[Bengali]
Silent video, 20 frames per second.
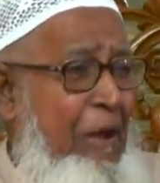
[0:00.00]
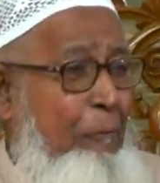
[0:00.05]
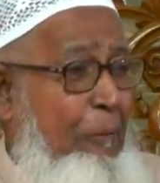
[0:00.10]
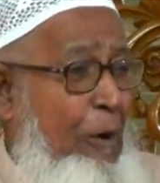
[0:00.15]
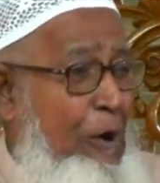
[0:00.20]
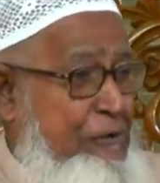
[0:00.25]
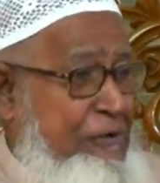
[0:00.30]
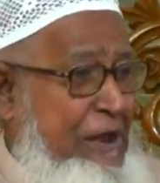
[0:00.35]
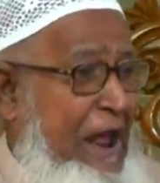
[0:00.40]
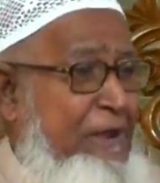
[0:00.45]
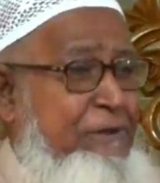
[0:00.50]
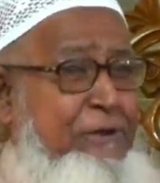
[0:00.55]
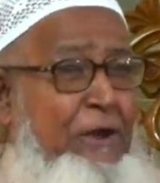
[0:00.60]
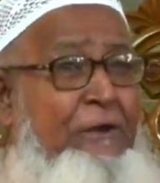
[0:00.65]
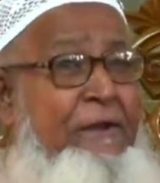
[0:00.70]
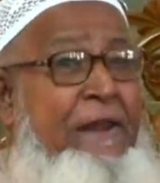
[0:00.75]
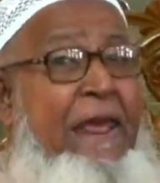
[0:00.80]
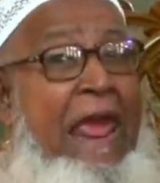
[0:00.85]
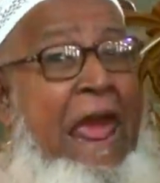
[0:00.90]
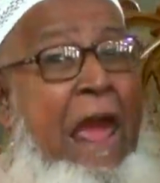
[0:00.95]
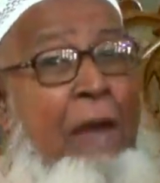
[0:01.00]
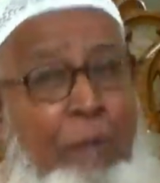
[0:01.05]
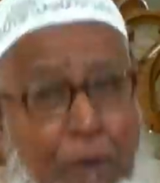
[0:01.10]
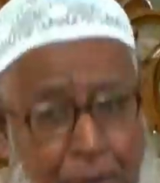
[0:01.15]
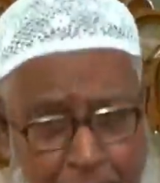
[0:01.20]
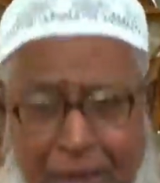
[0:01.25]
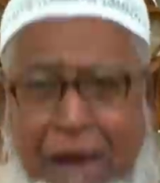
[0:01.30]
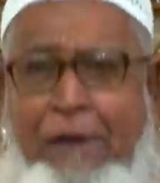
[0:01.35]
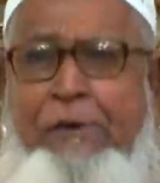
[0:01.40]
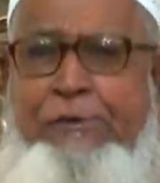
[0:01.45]
পয়সার জন্য
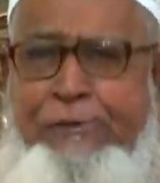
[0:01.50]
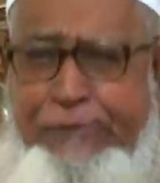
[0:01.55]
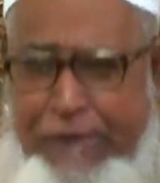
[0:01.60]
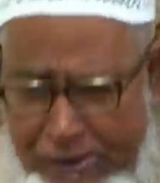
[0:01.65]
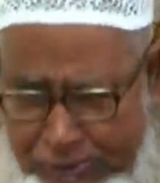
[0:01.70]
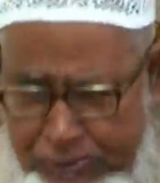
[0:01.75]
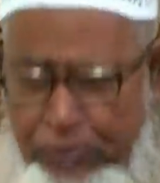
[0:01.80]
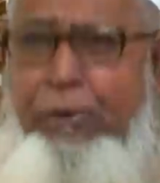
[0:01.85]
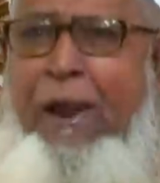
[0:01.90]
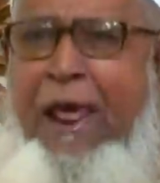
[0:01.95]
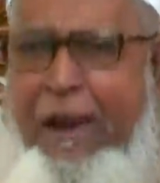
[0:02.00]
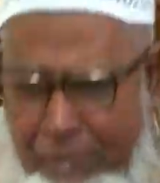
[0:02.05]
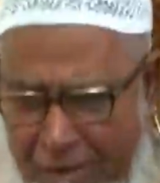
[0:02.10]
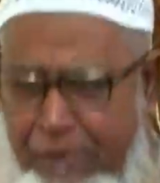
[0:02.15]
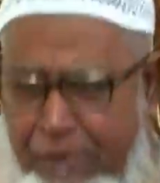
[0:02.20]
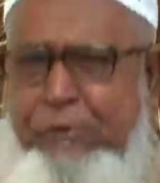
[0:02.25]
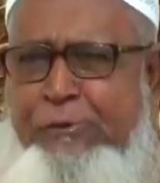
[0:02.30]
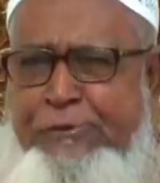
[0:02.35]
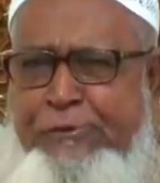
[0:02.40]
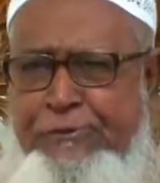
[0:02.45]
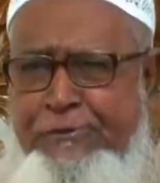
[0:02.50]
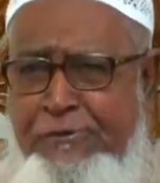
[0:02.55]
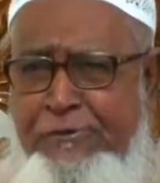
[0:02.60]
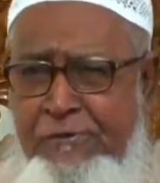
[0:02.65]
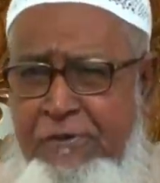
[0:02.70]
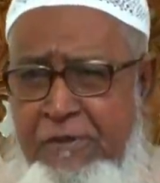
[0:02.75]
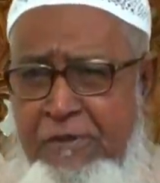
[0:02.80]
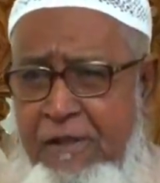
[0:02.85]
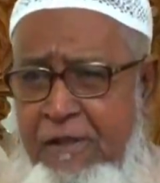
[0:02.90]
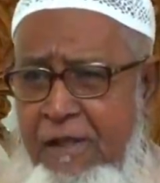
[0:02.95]
এমন মানুষটা সোনার মানুষ
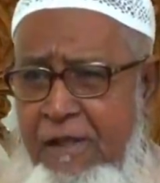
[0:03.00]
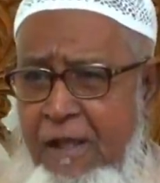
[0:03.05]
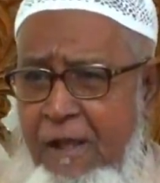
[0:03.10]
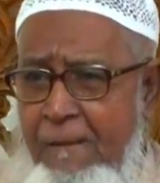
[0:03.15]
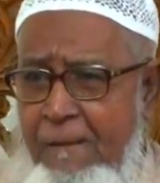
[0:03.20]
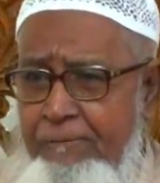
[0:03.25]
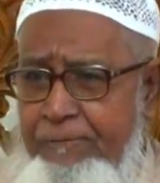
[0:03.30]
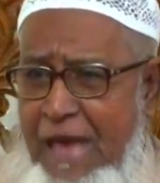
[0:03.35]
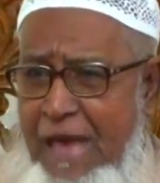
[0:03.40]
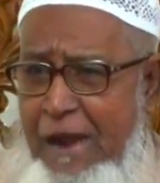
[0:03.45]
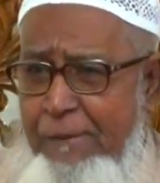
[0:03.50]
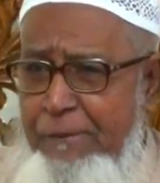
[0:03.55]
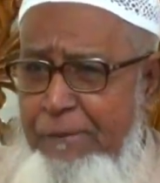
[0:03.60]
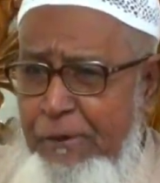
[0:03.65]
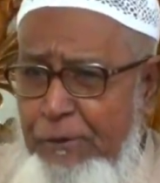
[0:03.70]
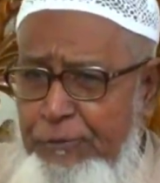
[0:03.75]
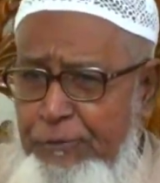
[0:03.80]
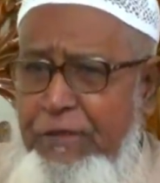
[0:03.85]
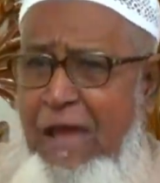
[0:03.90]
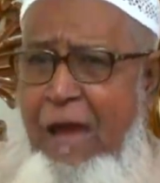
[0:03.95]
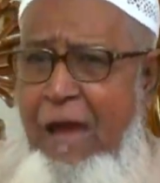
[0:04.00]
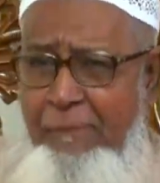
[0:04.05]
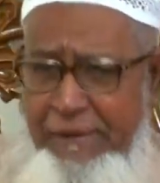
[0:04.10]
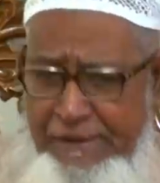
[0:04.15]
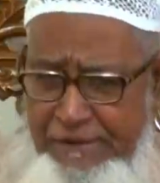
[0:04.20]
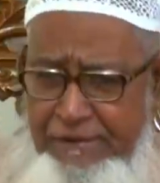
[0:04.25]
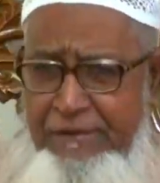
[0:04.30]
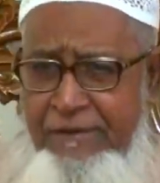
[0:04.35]
তার বিরুদ্ধে আমি